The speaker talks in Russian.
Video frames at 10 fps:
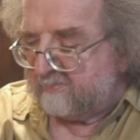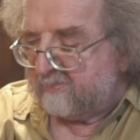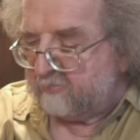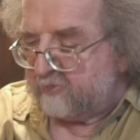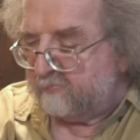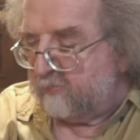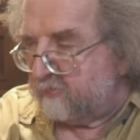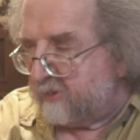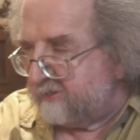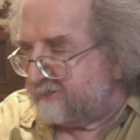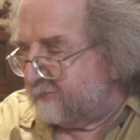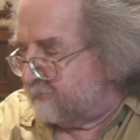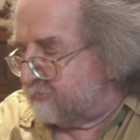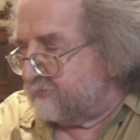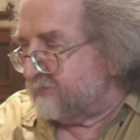я уж не помню, когда
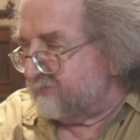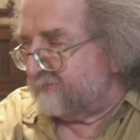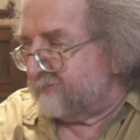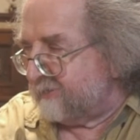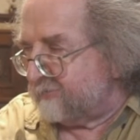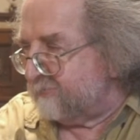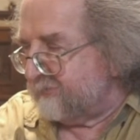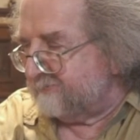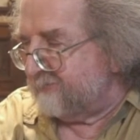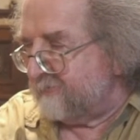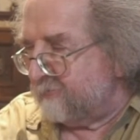закончился СВСД, собственно говоря, в